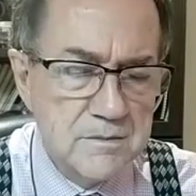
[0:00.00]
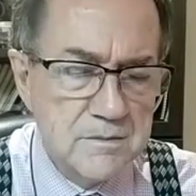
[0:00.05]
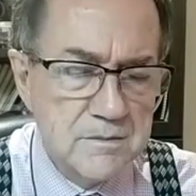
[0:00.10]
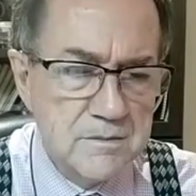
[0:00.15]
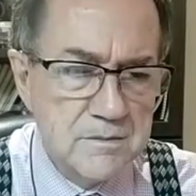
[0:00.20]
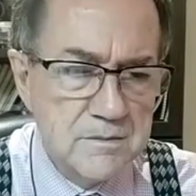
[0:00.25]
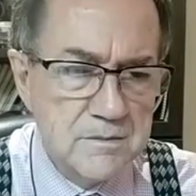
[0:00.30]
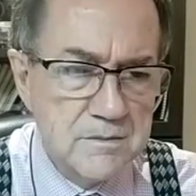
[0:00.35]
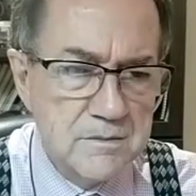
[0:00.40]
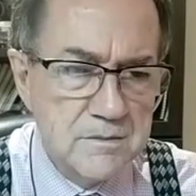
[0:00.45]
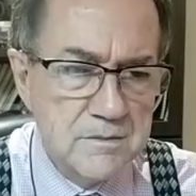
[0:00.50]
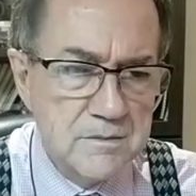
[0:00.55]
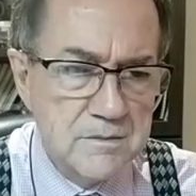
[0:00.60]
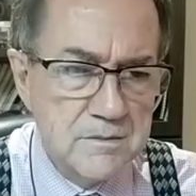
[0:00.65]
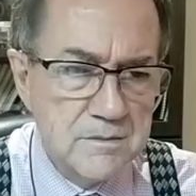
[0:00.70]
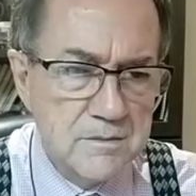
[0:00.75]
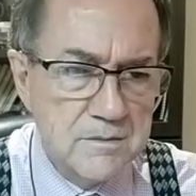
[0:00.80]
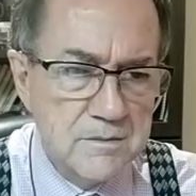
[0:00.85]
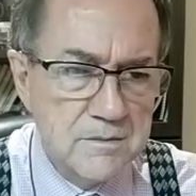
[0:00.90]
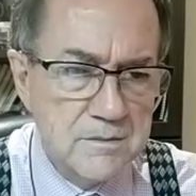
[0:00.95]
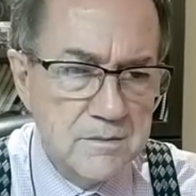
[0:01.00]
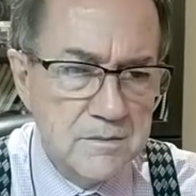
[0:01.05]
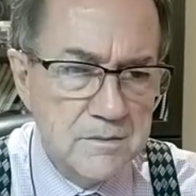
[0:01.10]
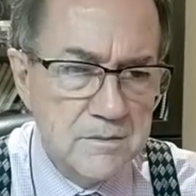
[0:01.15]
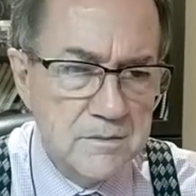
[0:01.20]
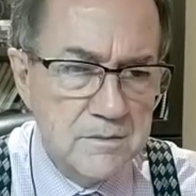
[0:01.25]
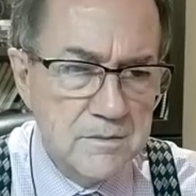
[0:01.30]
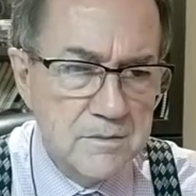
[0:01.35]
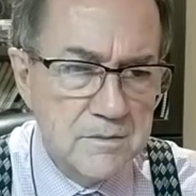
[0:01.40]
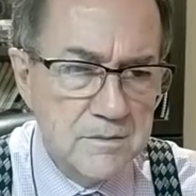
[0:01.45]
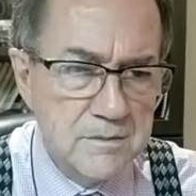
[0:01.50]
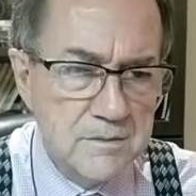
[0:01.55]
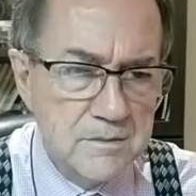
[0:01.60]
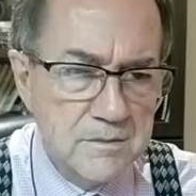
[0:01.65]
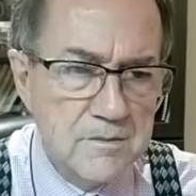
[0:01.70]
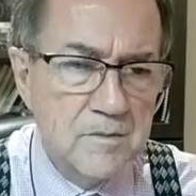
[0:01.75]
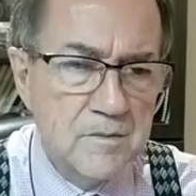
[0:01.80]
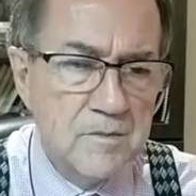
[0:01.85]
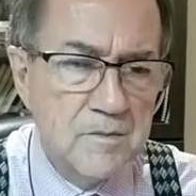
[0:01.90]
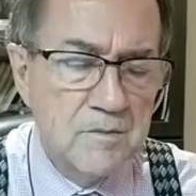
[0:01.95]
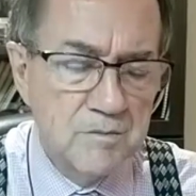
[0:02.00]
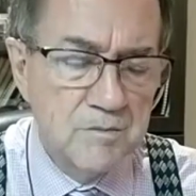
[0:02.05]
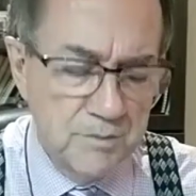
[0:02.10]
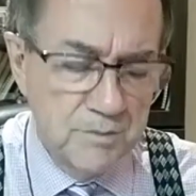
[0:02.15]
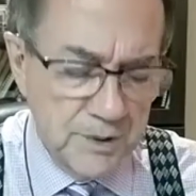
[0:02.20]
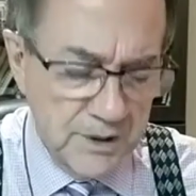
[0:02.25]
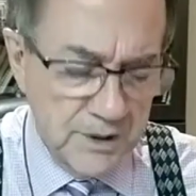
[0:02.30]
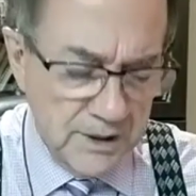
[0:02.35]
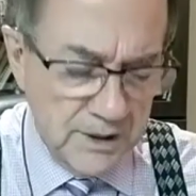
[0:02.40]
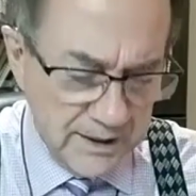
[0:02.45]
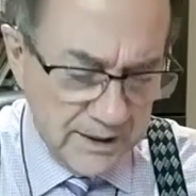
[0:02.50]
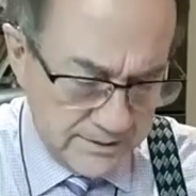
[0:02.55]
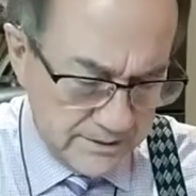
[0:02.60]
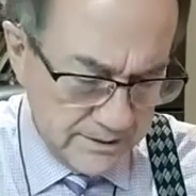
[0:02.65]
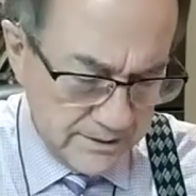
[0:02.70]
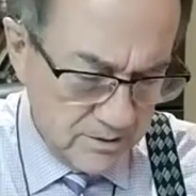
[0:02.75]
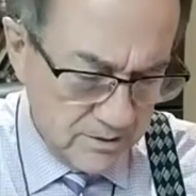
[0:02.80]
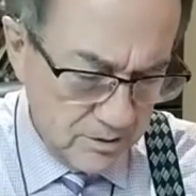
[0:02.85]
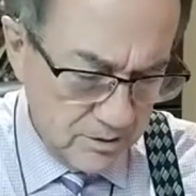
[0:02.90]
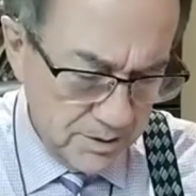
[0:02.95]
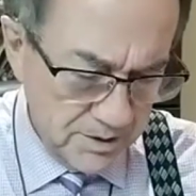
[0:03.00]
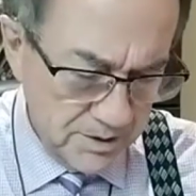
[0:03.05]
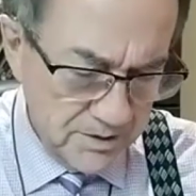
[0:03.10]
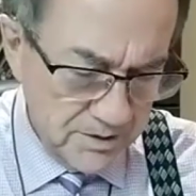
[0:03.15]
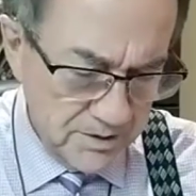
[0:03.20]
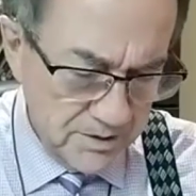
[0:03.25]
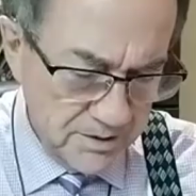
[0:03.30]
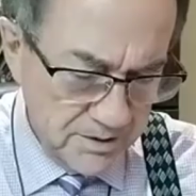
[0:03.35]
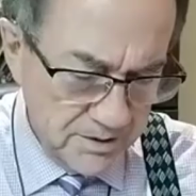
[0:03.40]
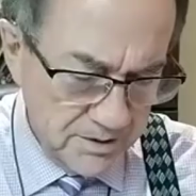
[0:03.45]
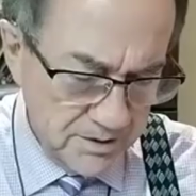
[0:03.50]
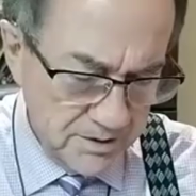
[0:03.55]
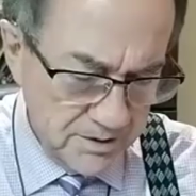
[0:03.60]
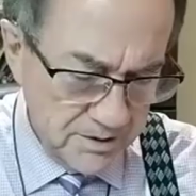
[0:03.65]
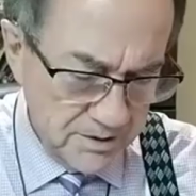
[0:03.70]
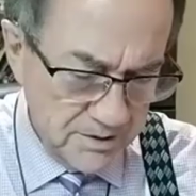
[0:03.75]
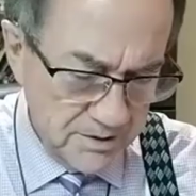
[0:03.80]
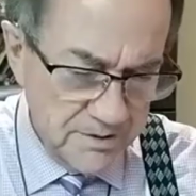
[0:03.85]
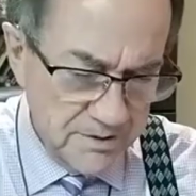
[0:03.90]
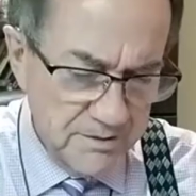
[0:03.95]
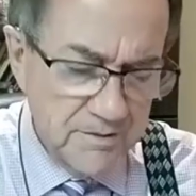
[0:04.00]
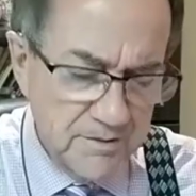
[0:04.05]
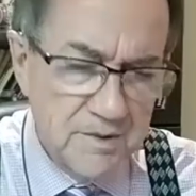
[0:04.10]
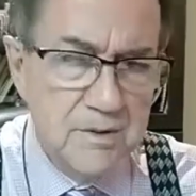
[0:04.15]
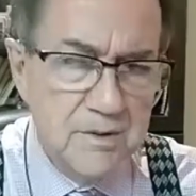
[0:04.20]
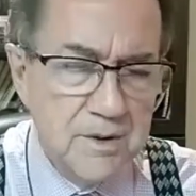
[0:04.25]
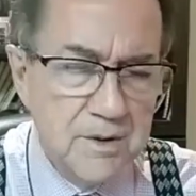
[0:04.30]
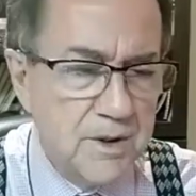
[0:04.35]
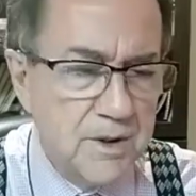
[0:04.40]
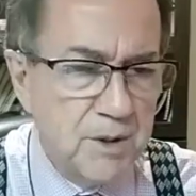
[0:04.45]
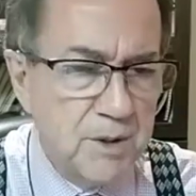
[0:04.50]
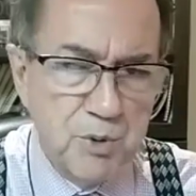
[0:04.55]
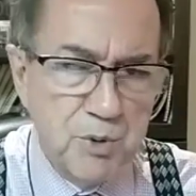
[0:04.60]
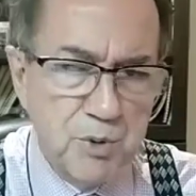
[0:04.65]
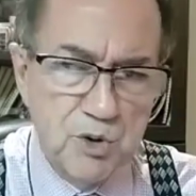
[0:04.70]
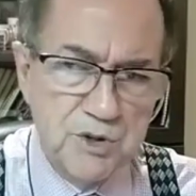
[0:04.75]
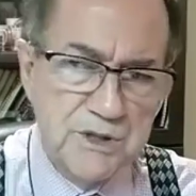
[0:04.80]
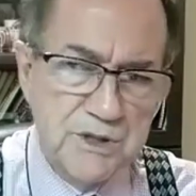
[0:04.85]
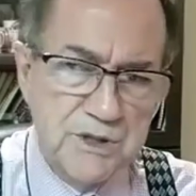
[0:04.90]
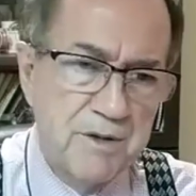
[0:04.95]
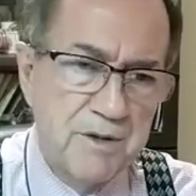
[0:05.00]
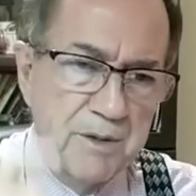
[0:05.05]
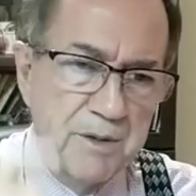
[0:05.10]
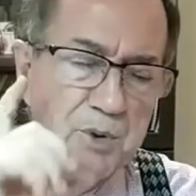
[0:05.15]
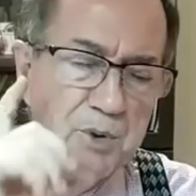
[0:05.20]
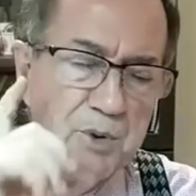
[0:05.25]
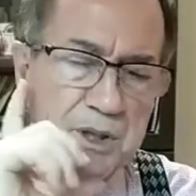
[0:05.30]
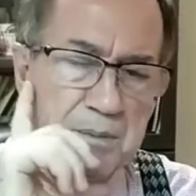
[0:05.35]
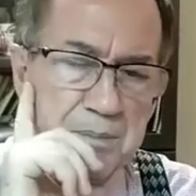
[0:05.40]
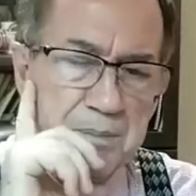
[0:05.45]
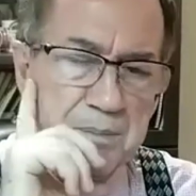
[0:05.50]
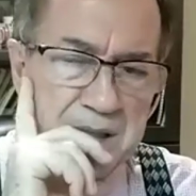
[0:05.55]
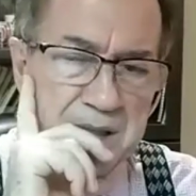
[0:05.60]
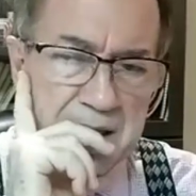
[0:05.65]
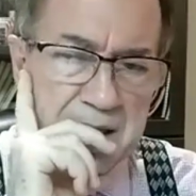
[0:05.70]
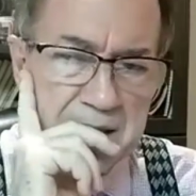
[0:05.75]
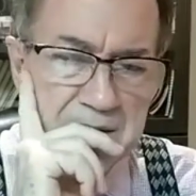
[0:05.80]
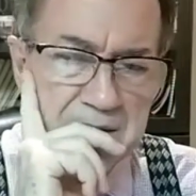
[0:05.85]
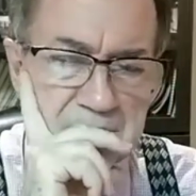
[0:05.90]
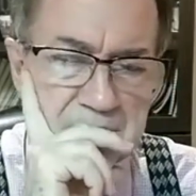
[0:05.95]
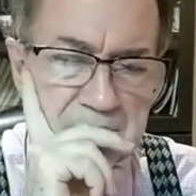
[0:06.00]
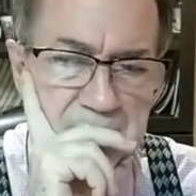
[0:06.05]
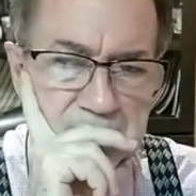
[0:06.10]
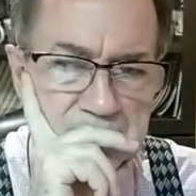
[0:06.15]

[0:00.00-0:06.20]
Me dejó mi esposo. Peleaste con Luis. ¿Y puedo saber por qué pelearon?